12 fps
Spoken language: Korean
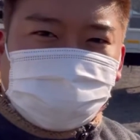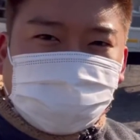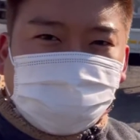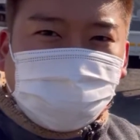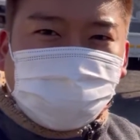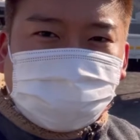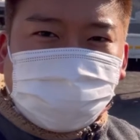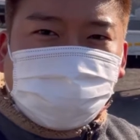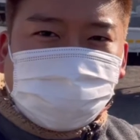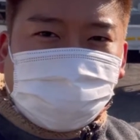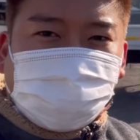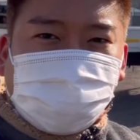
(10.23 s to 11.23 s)
저희 강
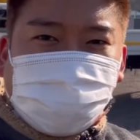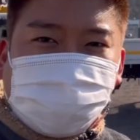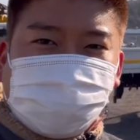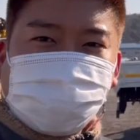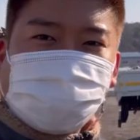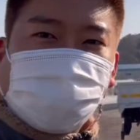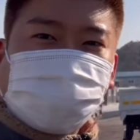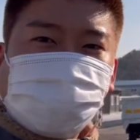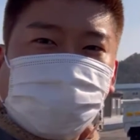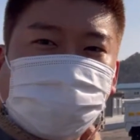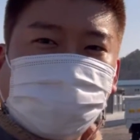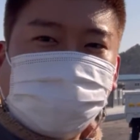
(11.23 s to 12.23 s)
대표님 한솔더 강
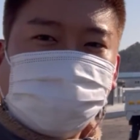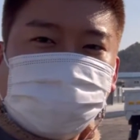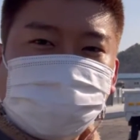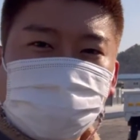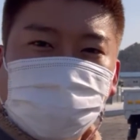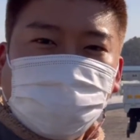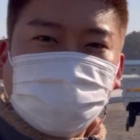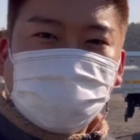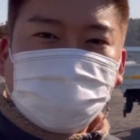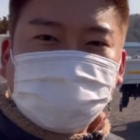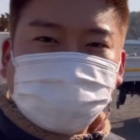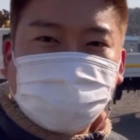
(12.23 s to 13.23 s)
대표님이 직접
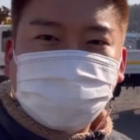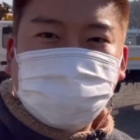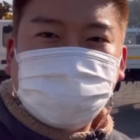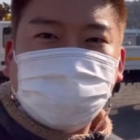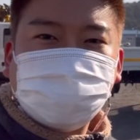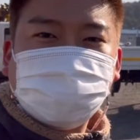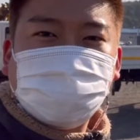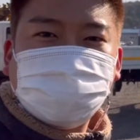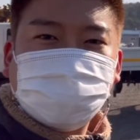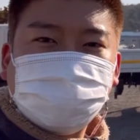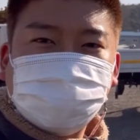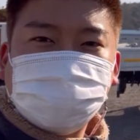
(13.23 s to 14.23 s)
장비
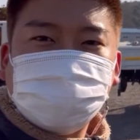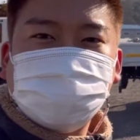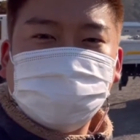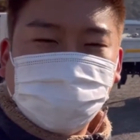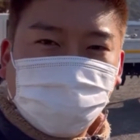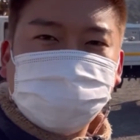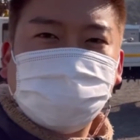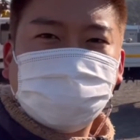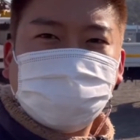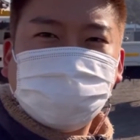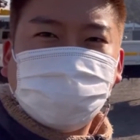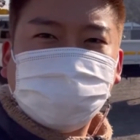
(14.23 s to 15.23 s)
테스트하는
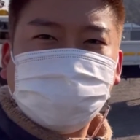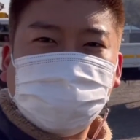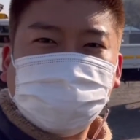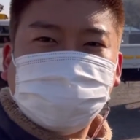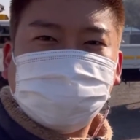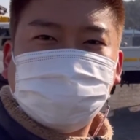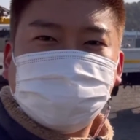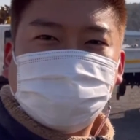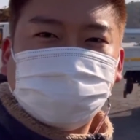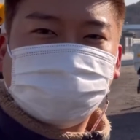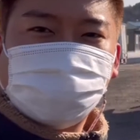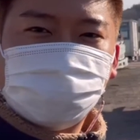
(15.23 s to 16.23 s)
영상이라고 보시면
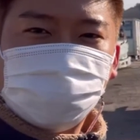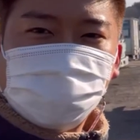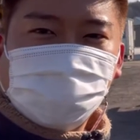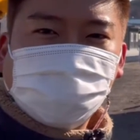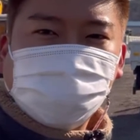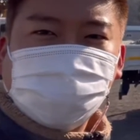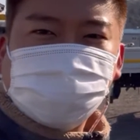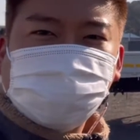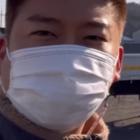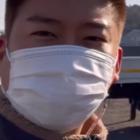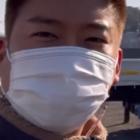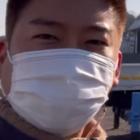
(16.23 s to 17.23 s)
되겠습니다 그래서 이런
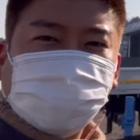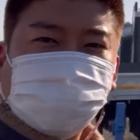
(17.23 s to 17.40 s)
특정차 같은